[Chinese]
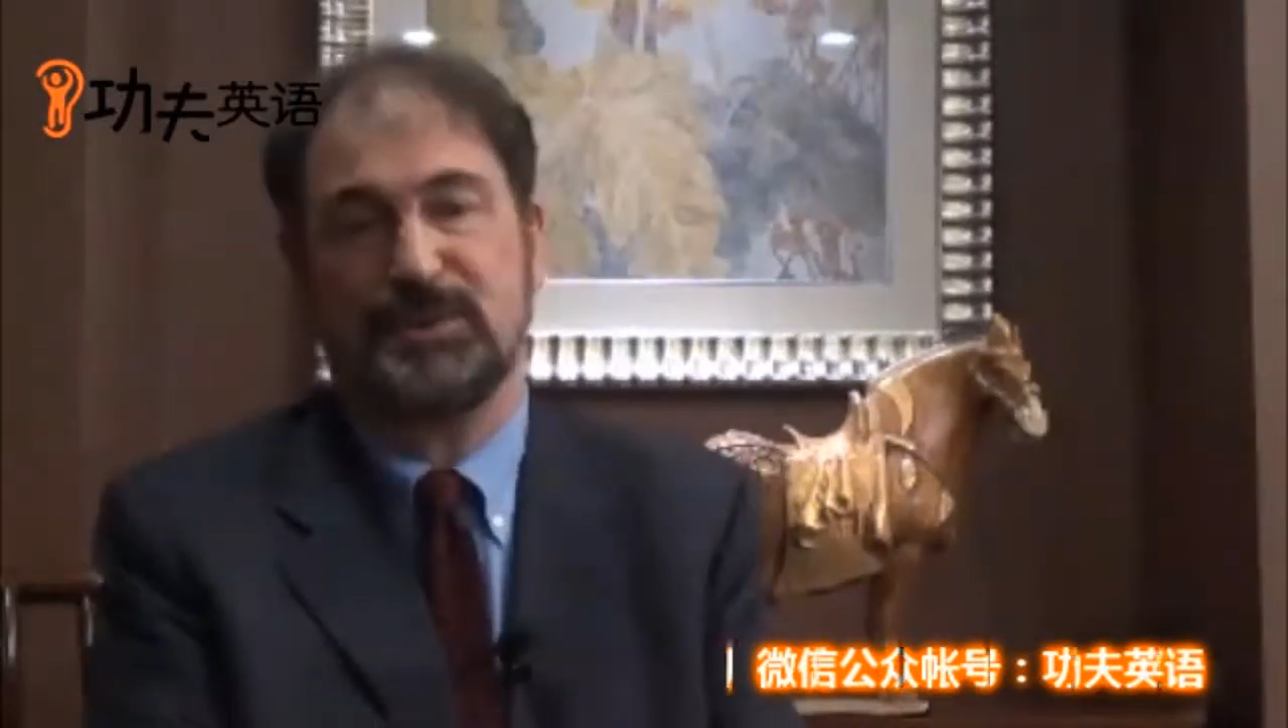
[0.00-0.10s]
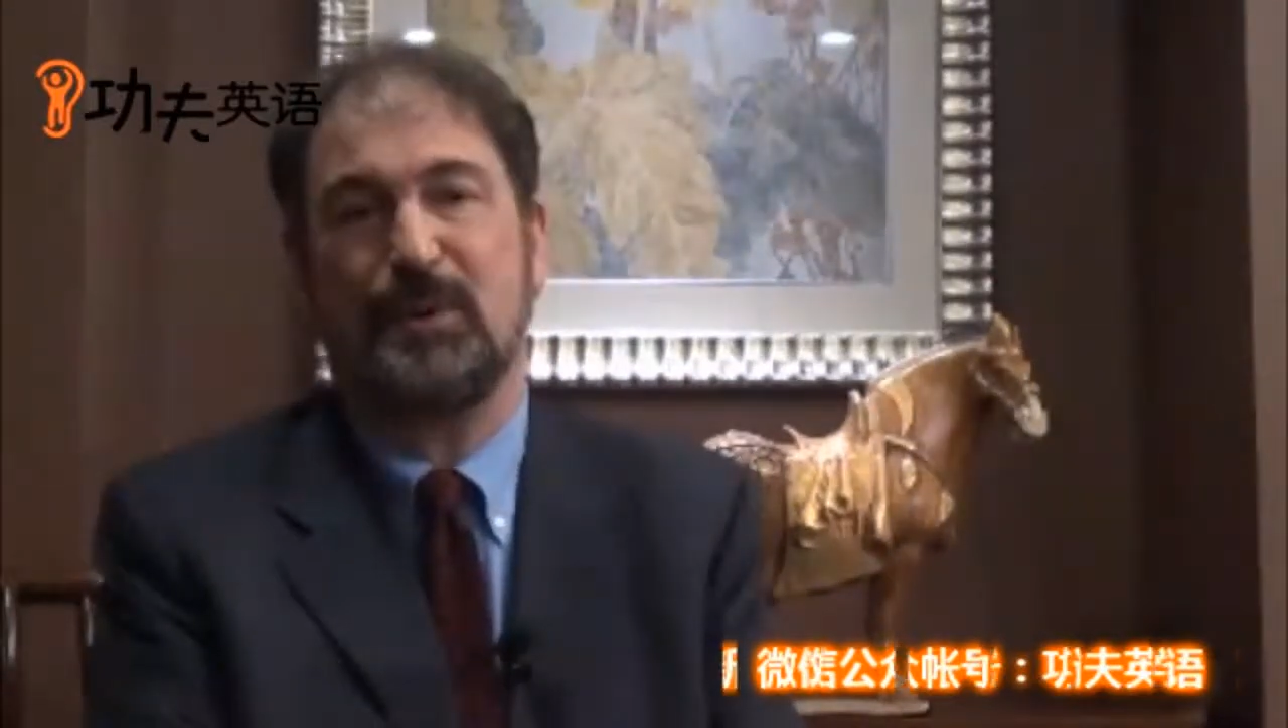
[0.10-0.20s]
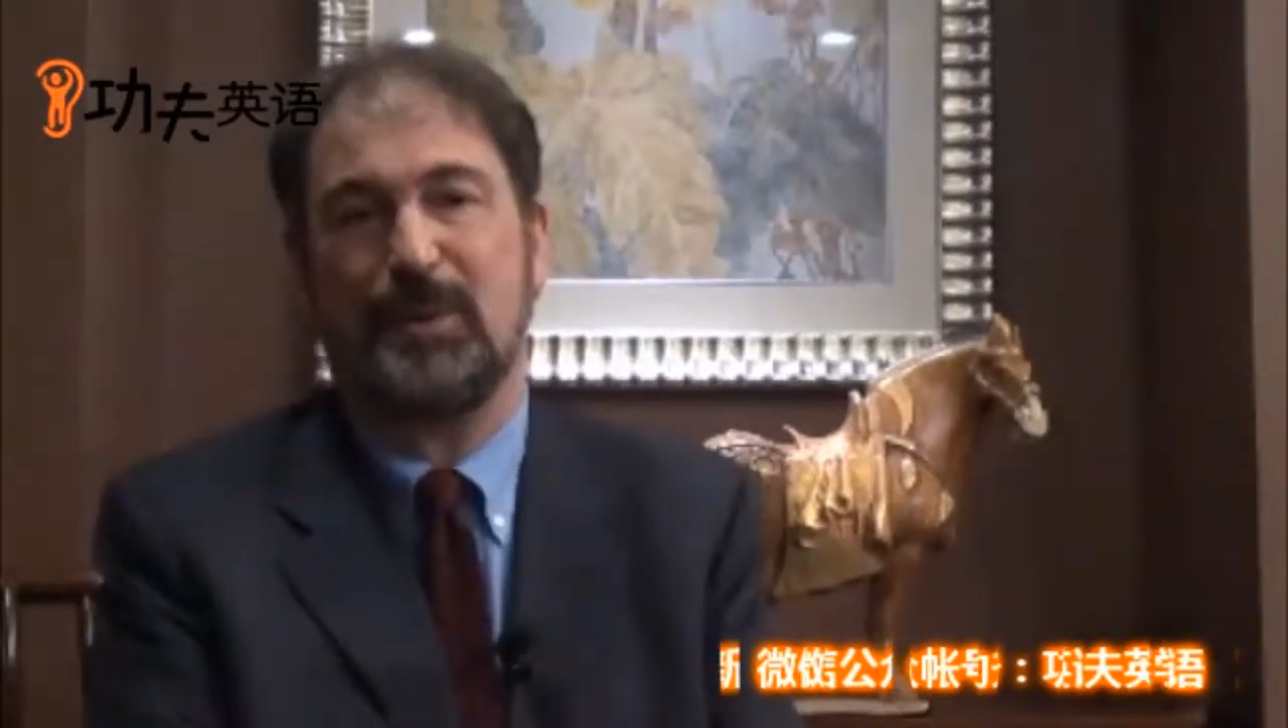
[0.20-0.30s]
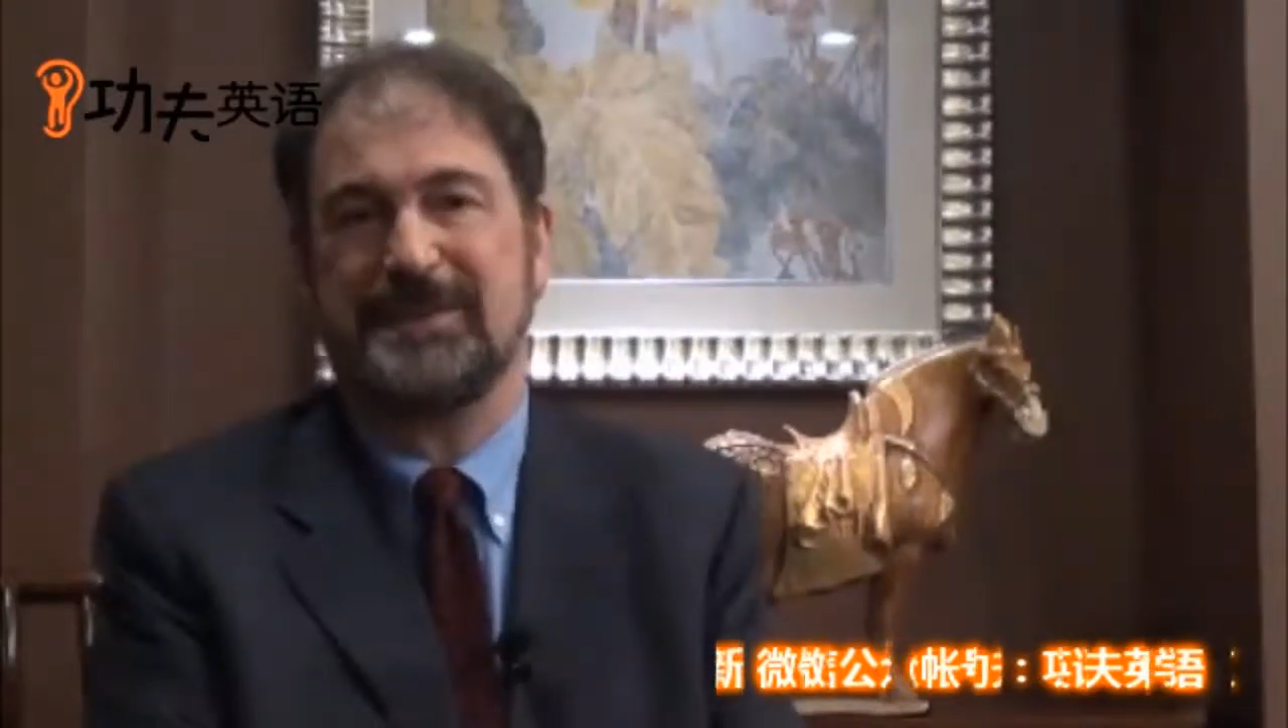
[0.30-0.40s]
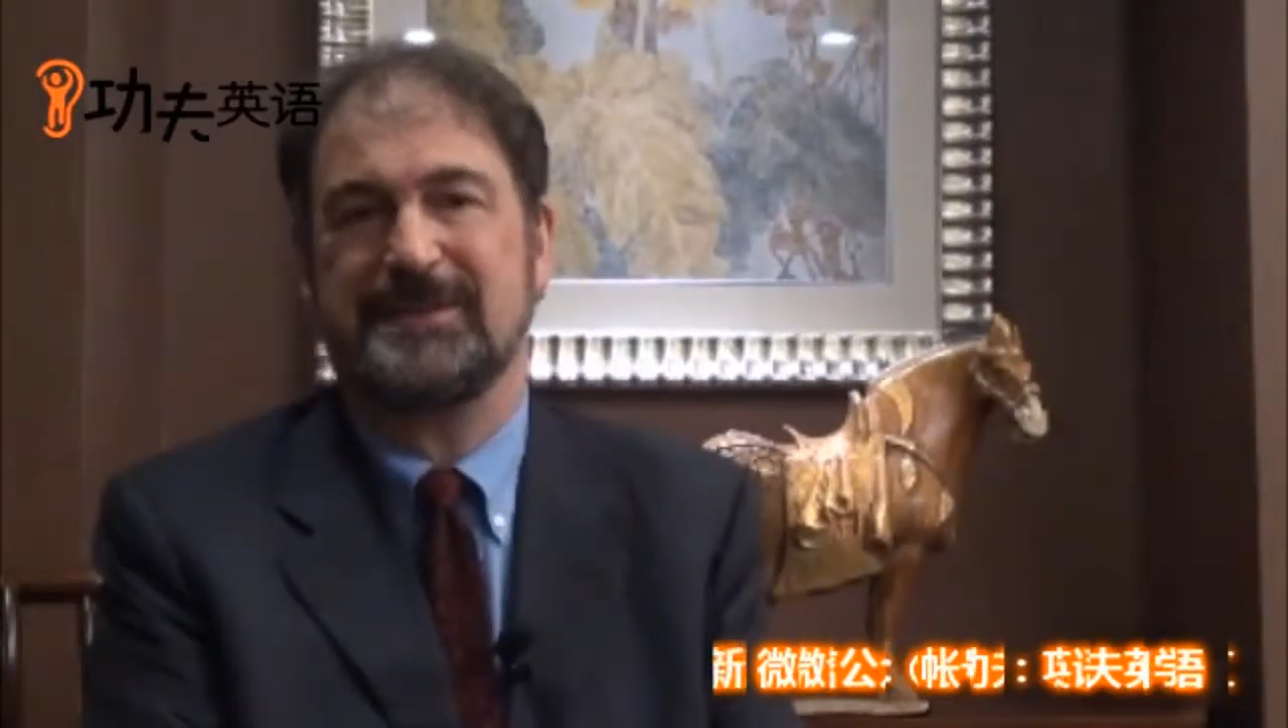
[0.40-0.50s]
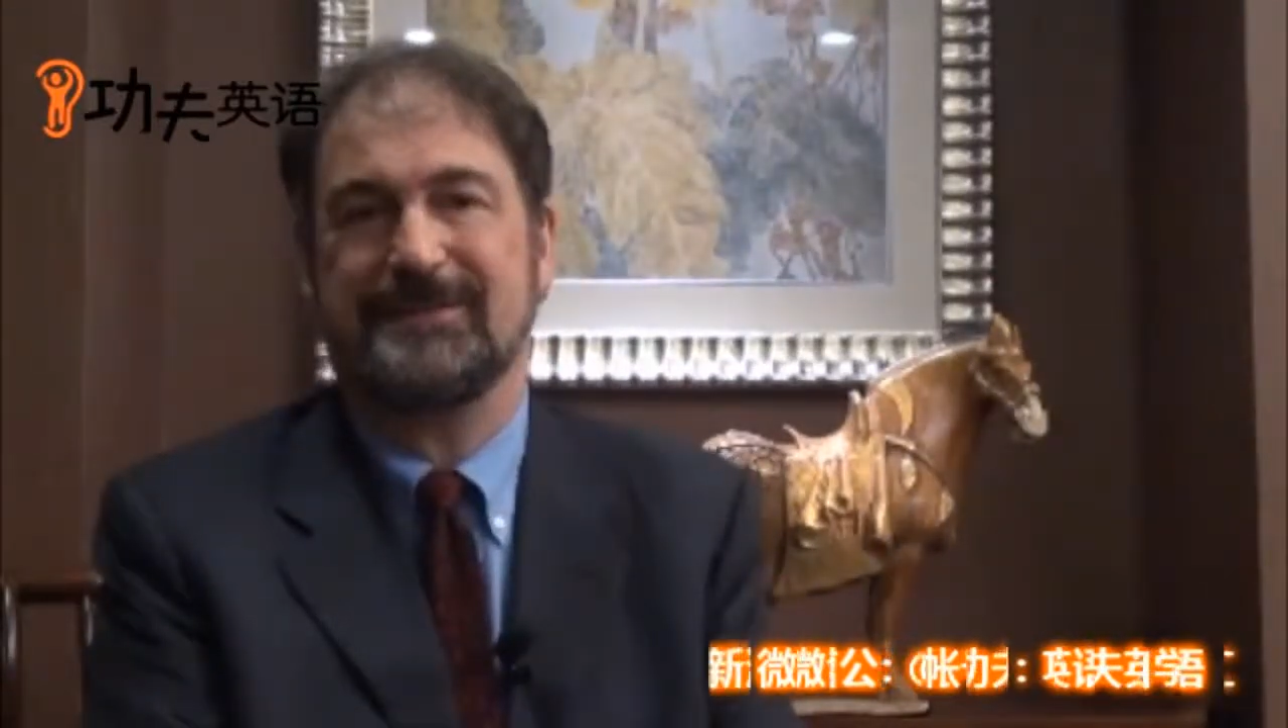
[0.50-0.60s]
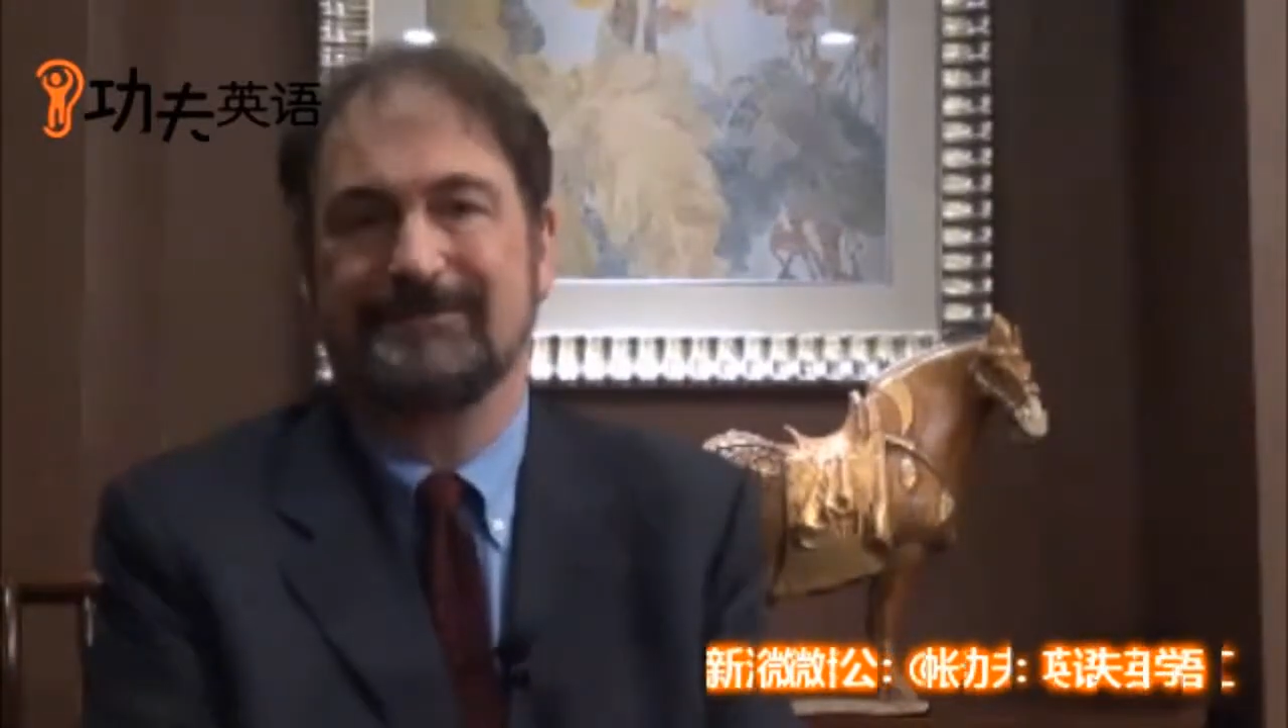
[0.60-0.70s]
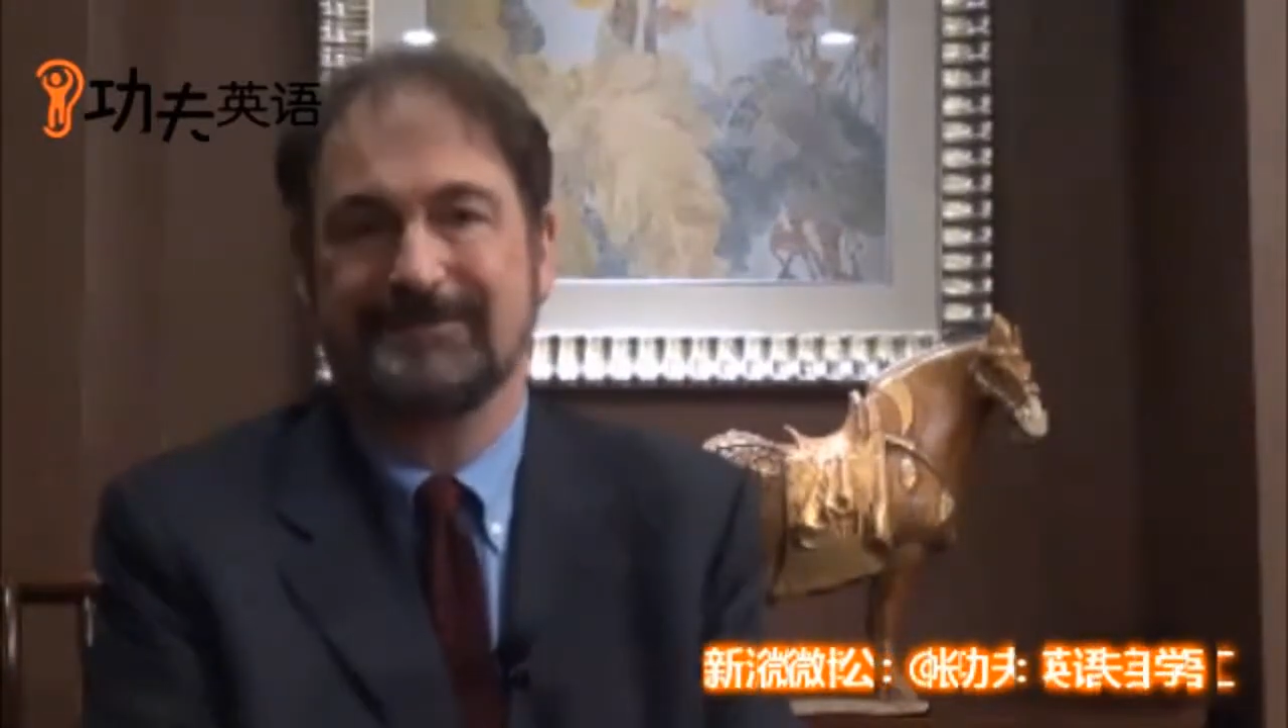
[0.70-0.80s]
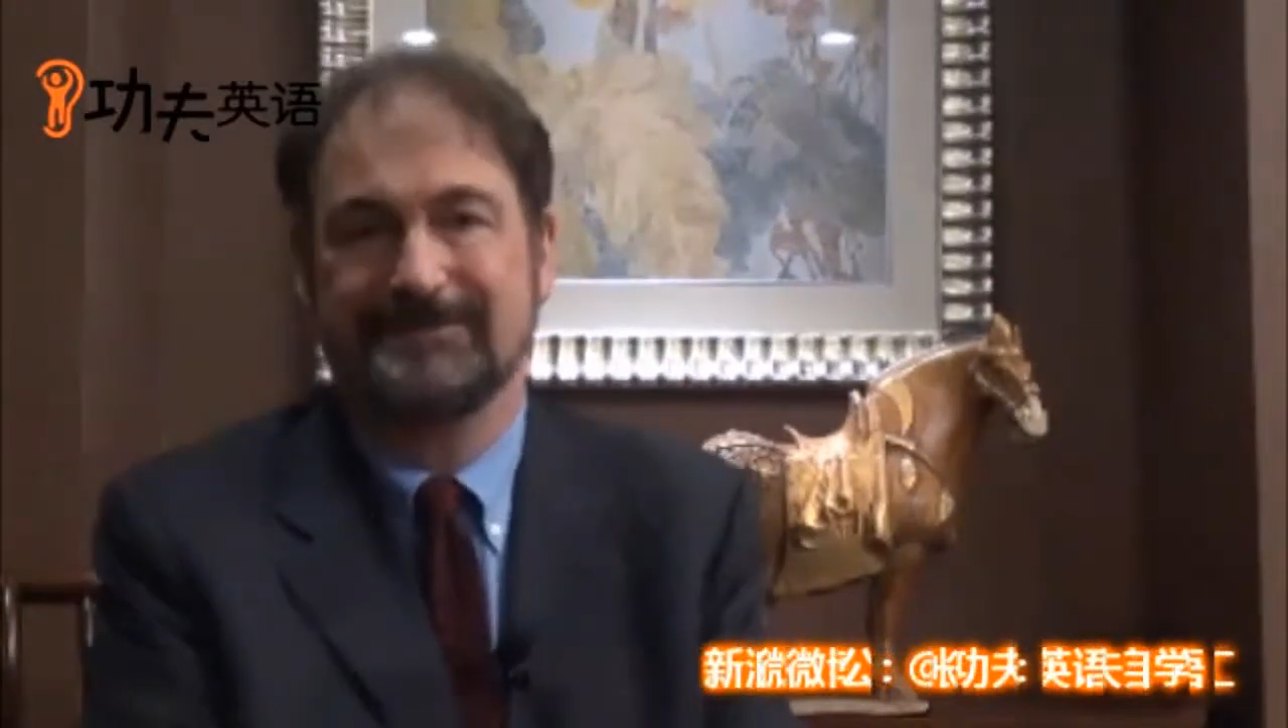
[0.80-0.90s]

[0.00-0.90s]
入的环境。